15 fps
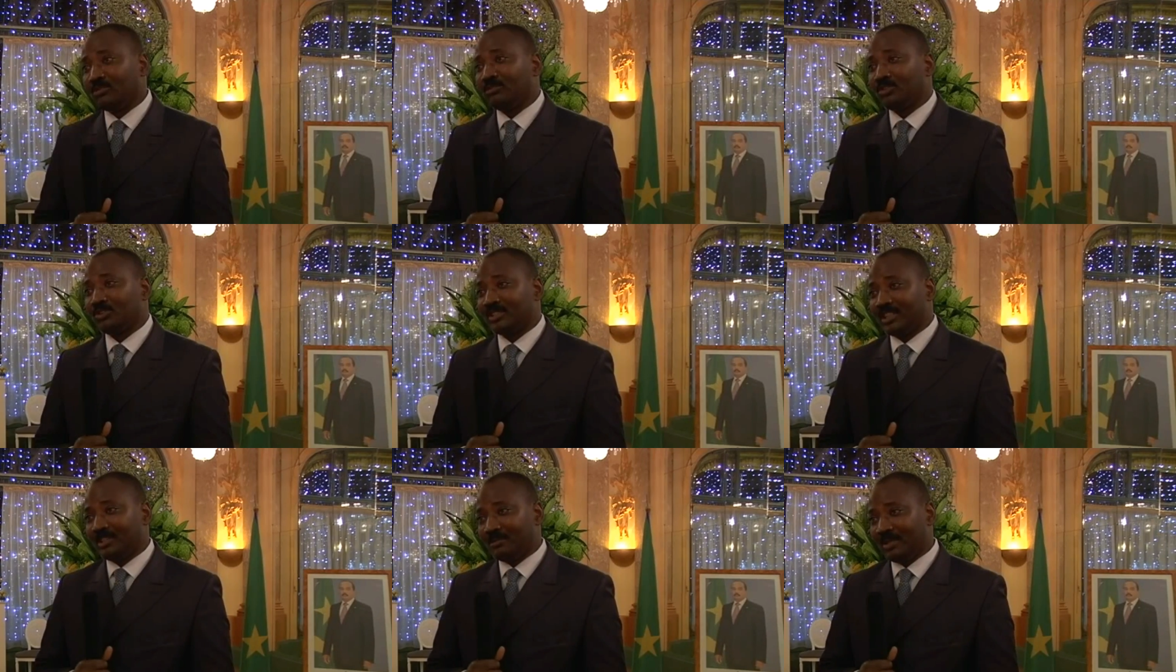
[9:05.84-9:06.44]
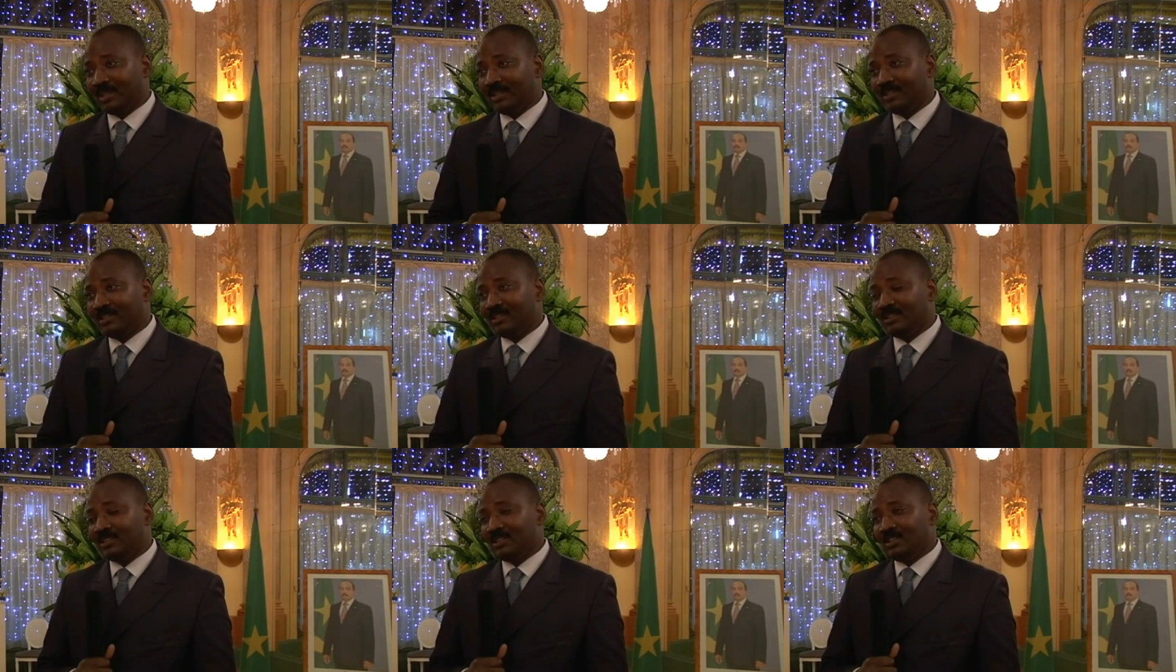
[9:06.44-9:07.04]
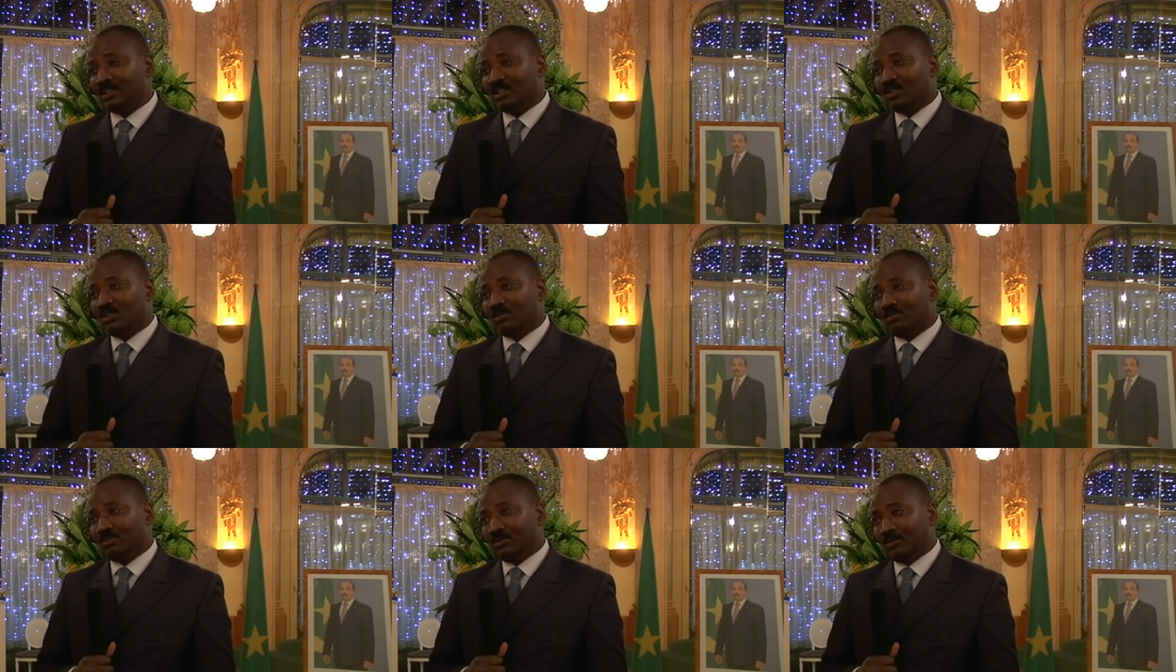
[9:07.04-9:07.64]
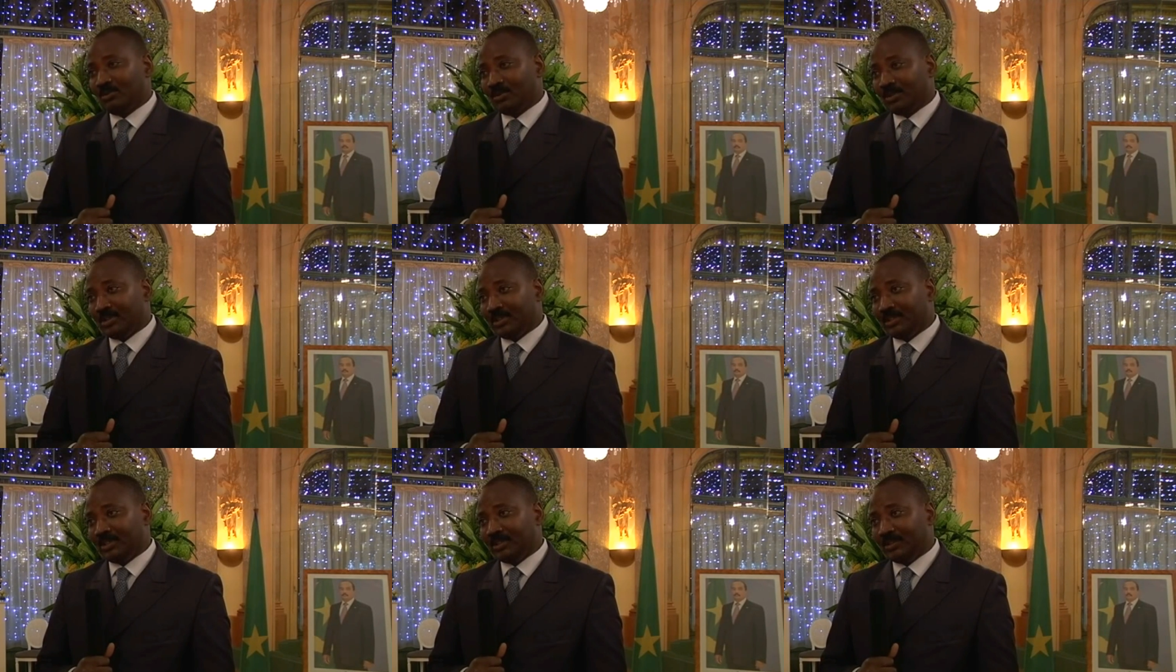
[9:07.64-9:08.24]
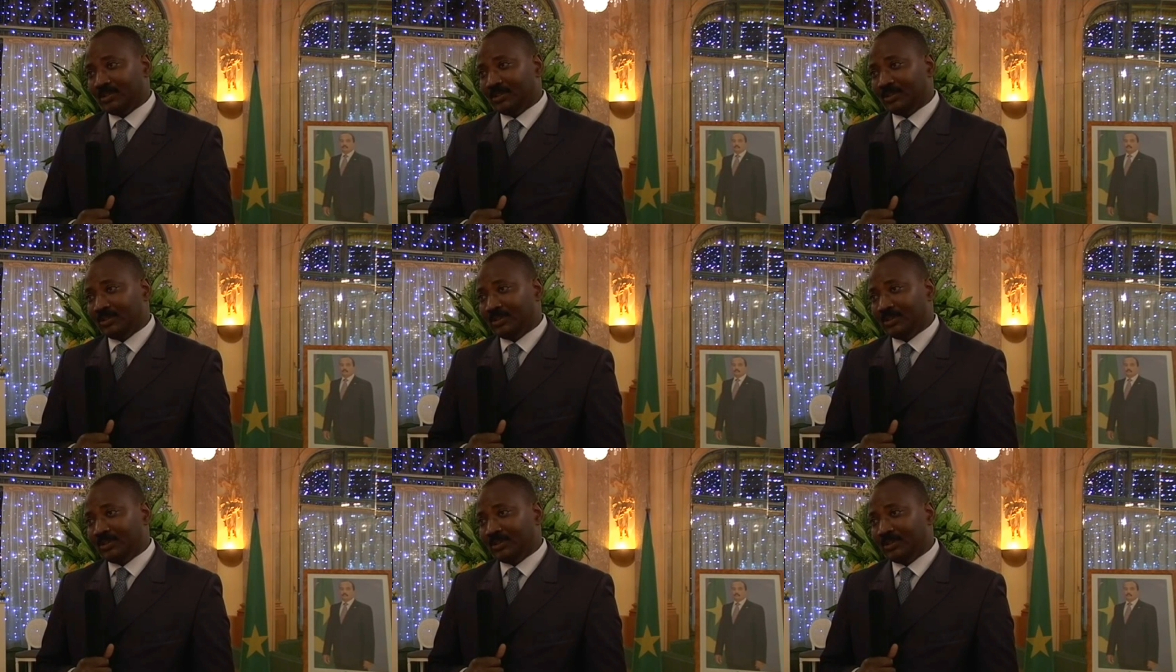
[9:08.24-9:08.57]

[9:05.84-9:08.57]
forces armées pour leur